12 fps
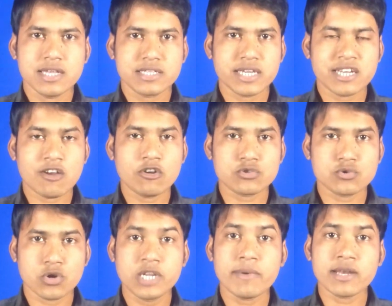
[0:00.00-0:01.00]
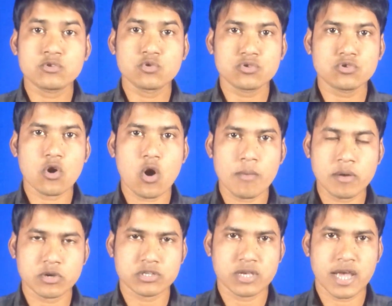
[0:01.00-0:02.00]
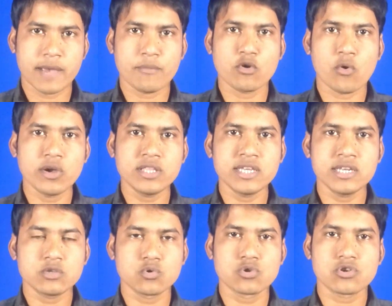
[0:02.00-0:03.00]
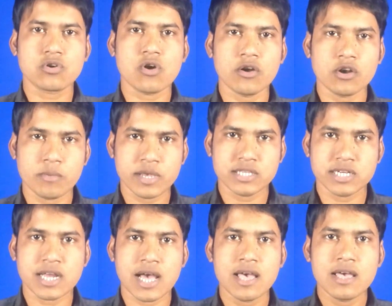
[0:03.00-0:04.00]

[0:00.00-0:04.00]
সেটা হলো শনিবার যুক্ত অমাবস্যা এবং ওই দিনই সূর্যগ্রহণ হবে যেটা